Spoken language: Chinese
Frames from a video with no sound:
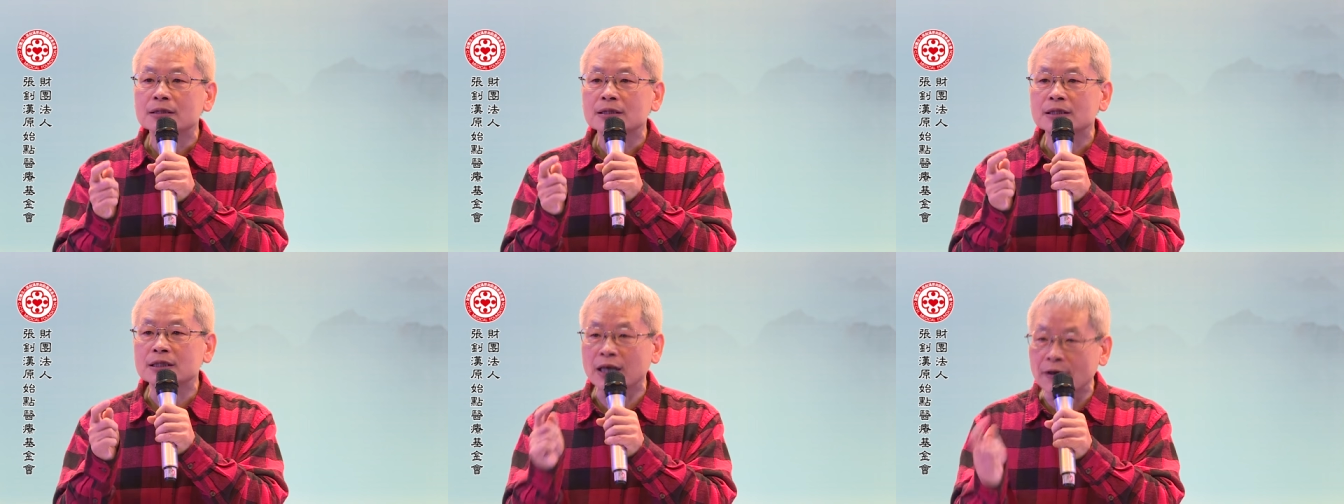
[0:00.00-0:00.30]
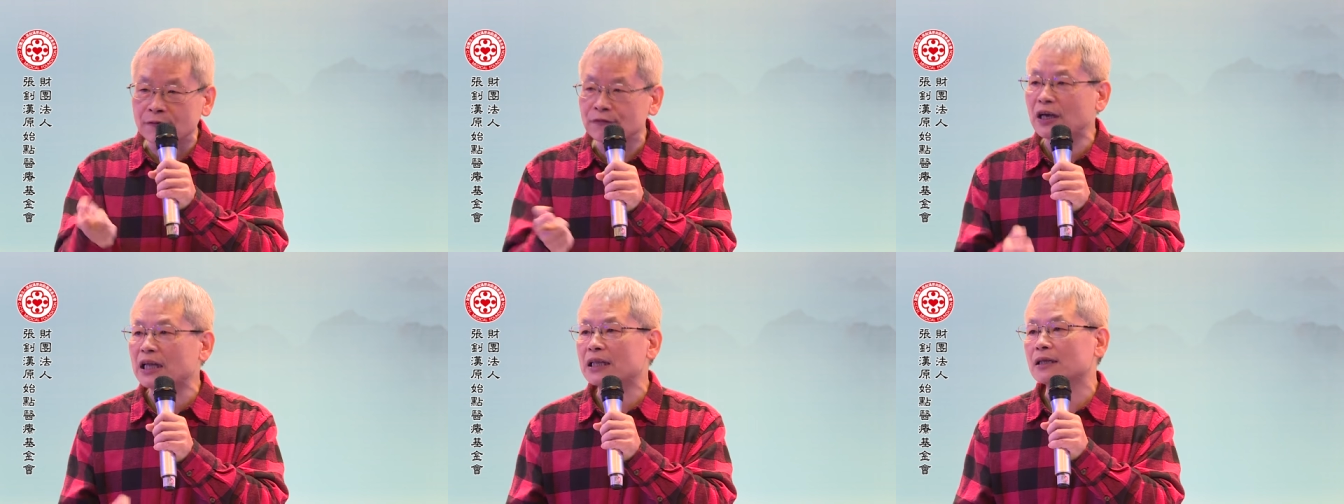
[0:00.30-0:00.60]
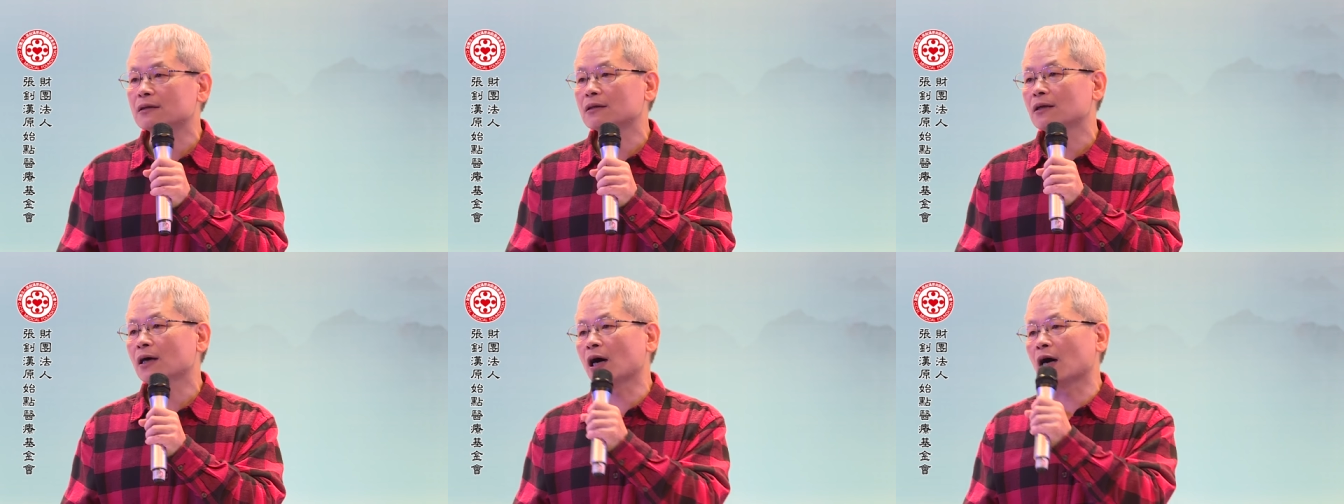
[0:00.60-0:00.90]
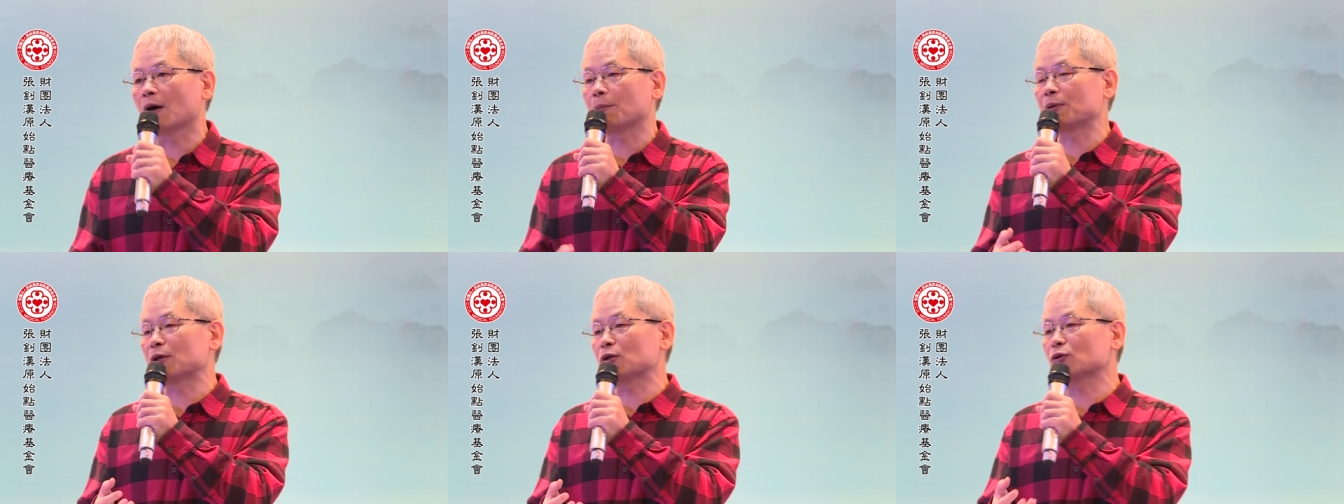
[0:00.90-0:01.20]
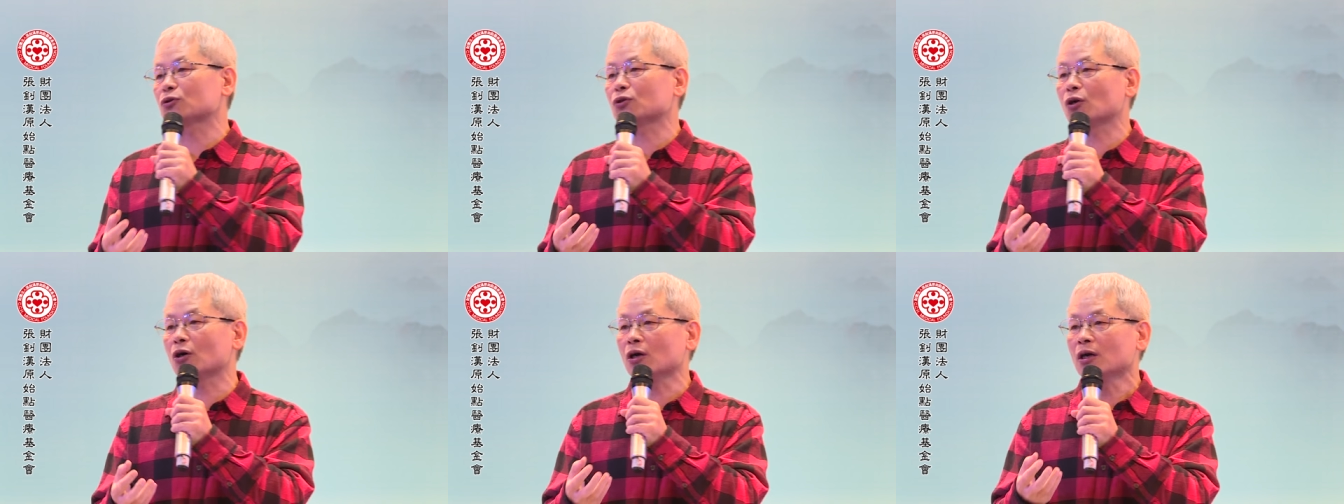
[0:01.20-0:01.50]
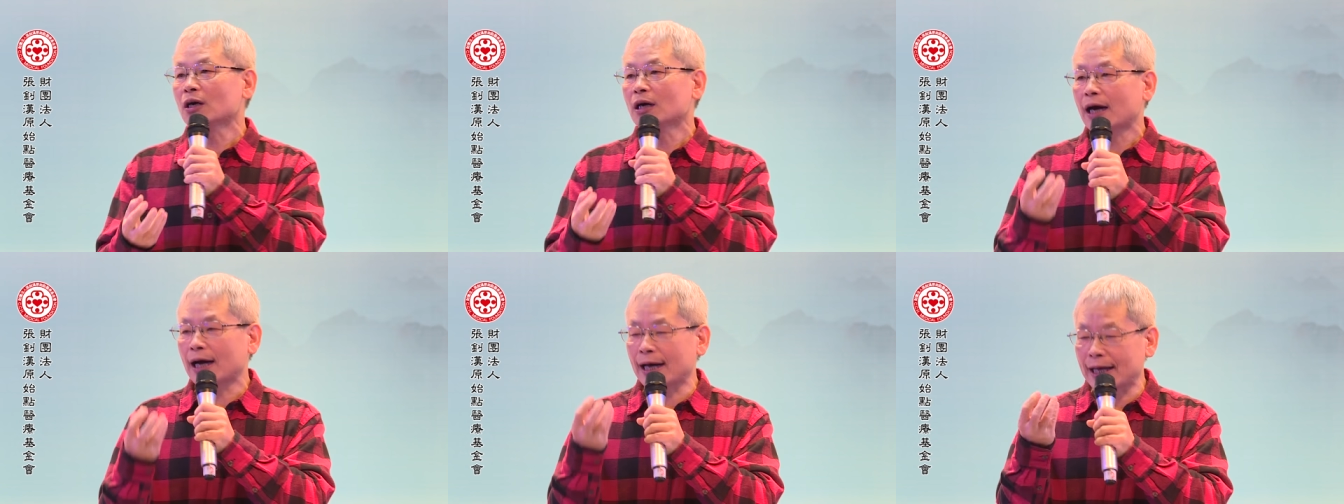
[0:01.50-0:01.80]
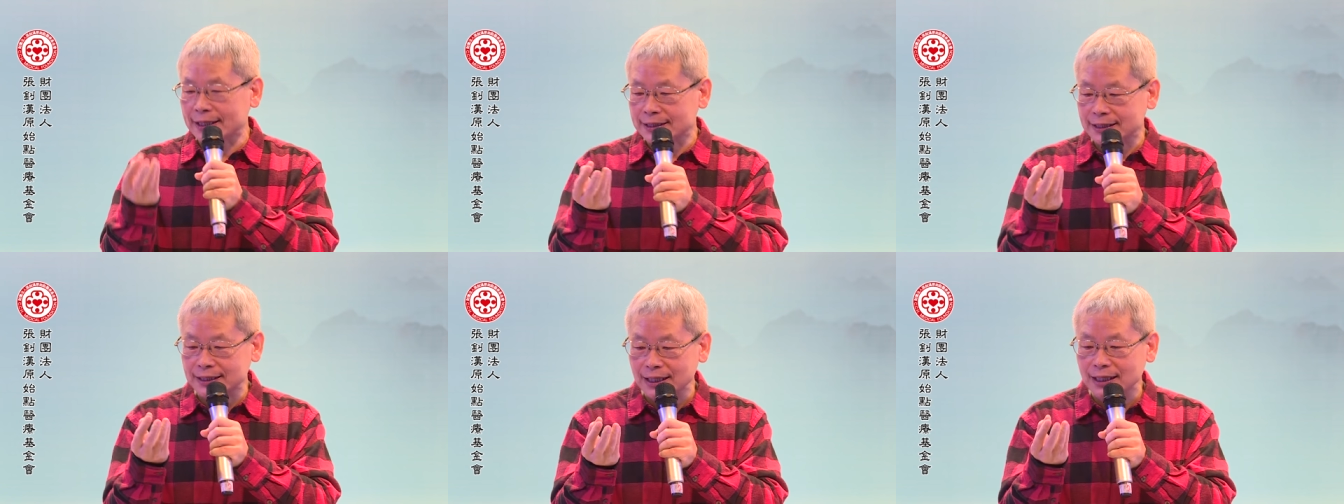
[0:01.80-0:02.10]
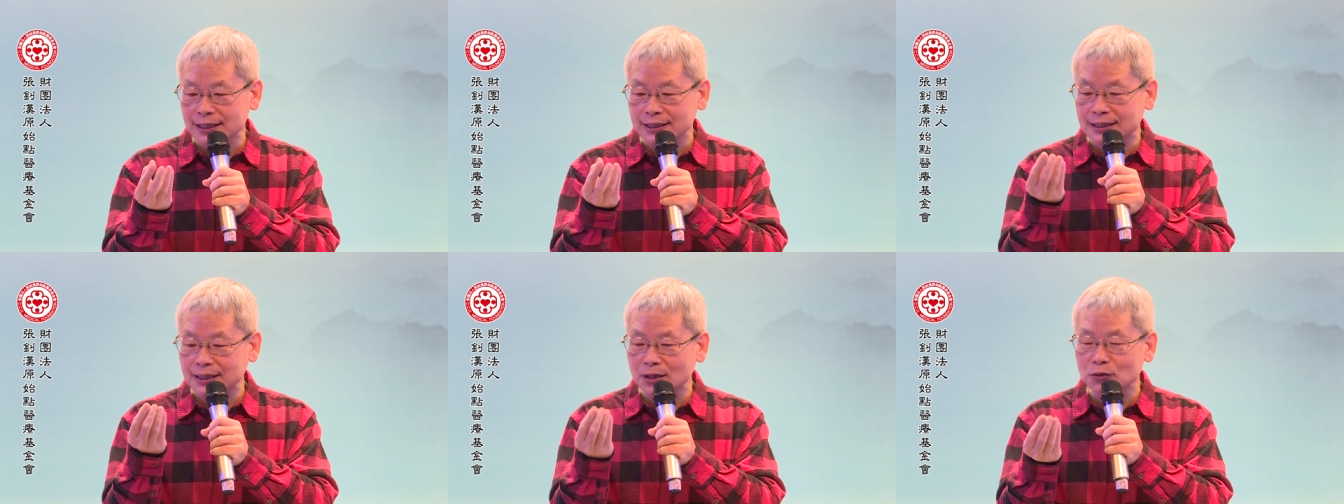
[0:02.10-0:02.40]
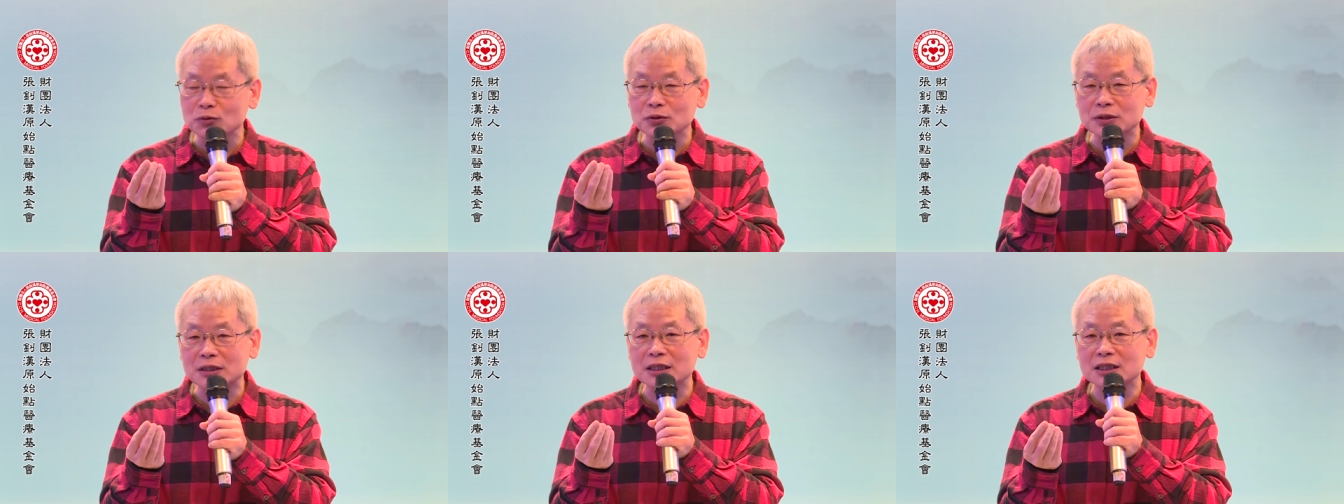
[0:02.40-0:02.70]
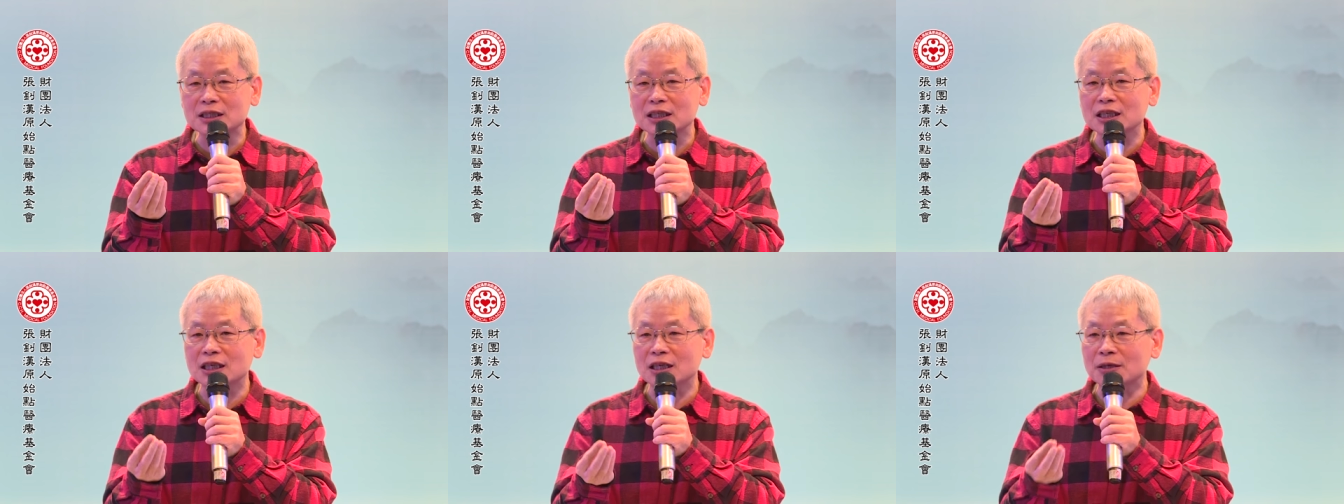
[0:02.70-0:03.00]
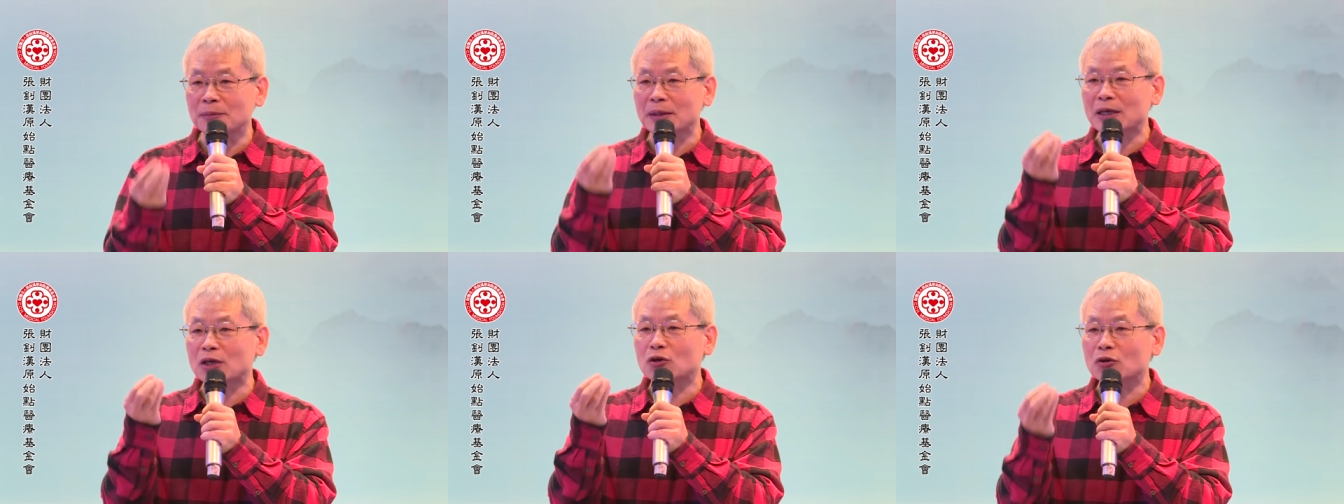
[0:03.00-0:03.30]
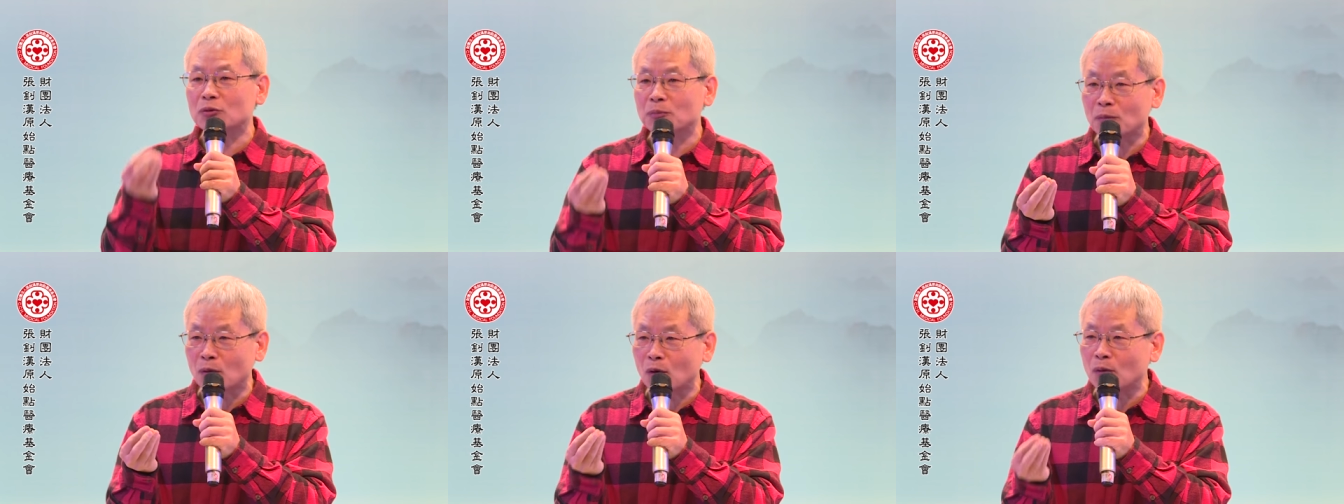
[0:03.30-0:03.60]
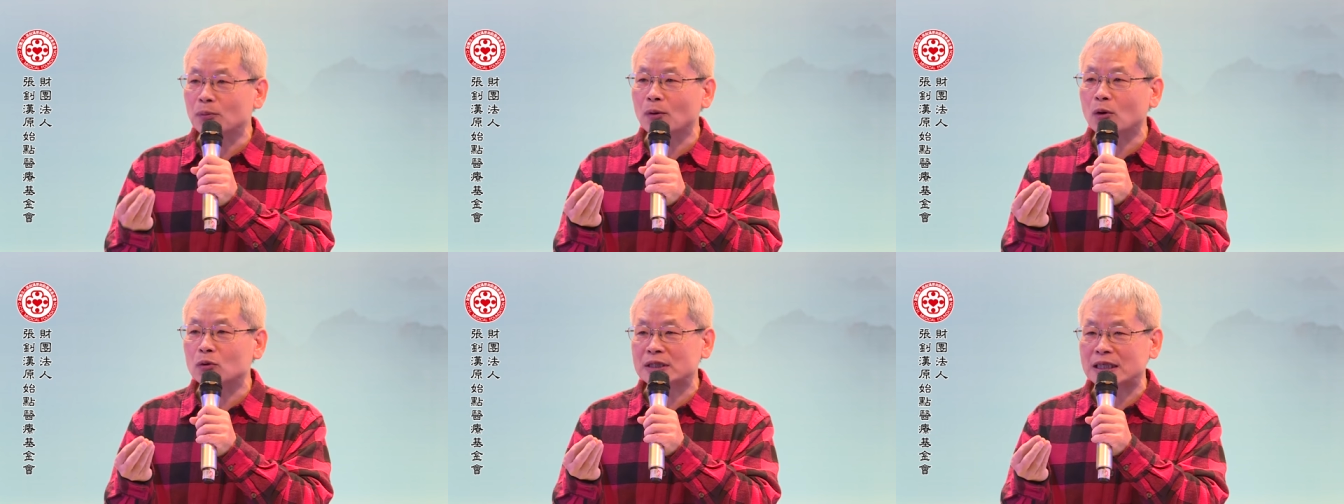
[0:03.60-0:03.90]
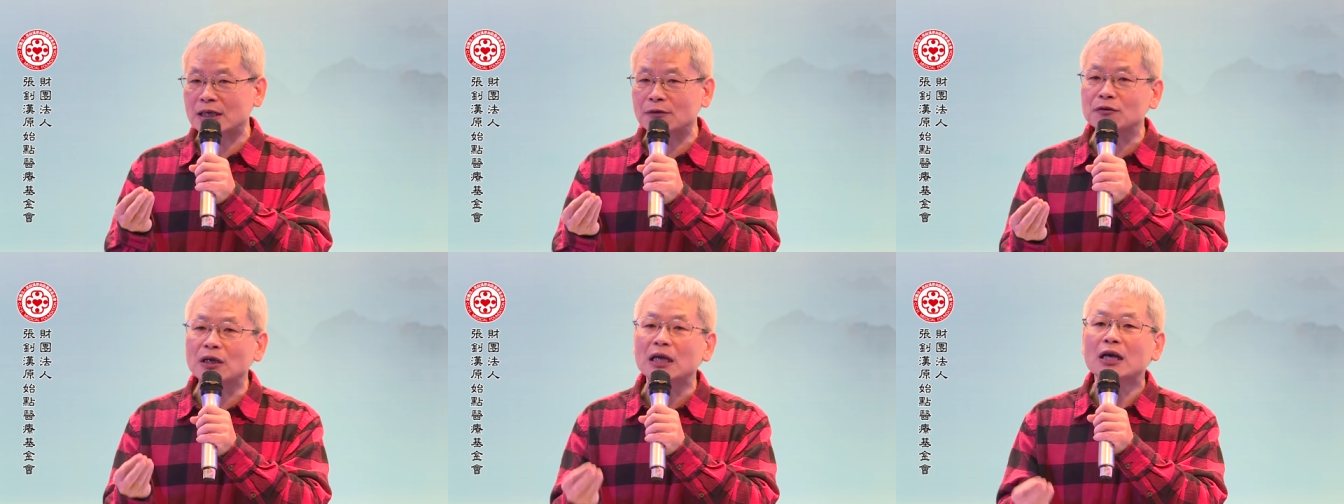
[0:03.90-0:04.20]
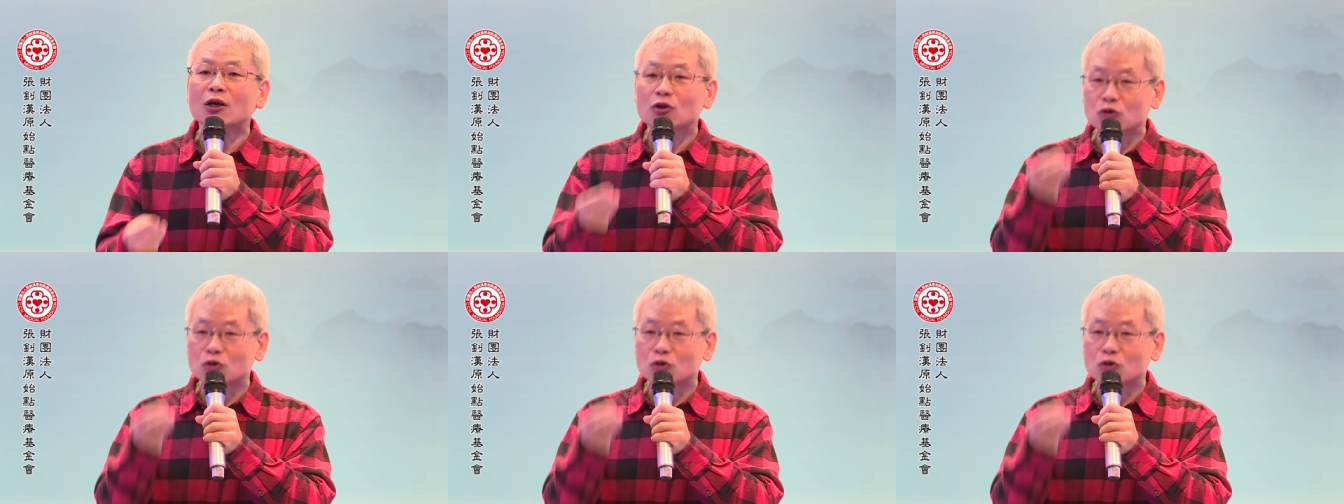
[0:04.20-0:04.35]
成分啊？比如说，啊，这个生物制剂里面有某某成分，